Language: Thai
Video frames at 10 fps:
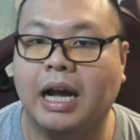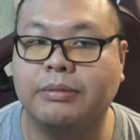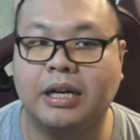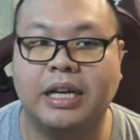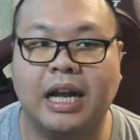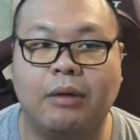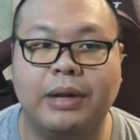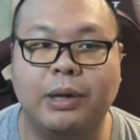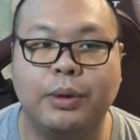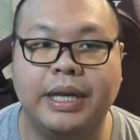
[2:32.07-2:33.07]
ครับซึ่งอันนี้เอาไว้
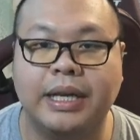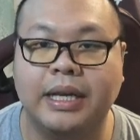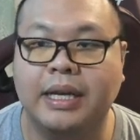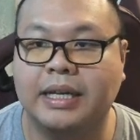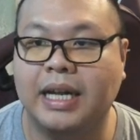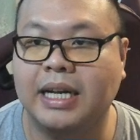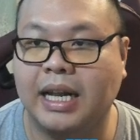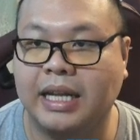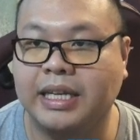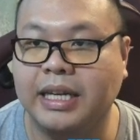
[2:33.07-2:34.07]
ลุยได้ห
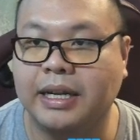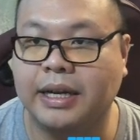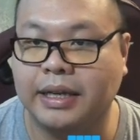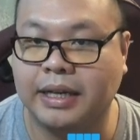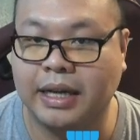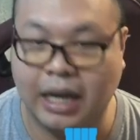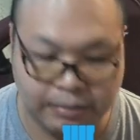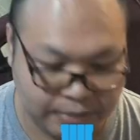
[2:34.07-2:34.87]
ลายๆที่เลยนะครับ